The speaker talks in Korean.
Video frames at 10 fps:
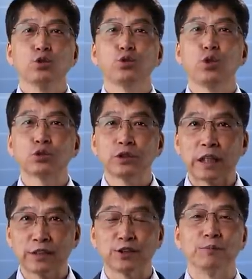
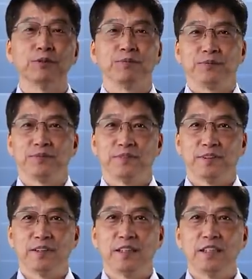줄어든다는 점은
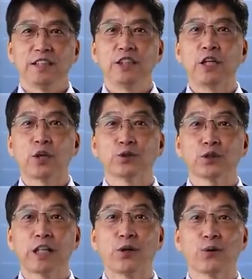
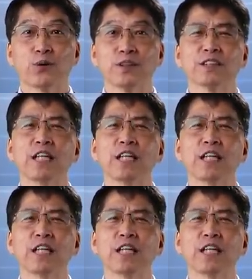진화론적 사고로는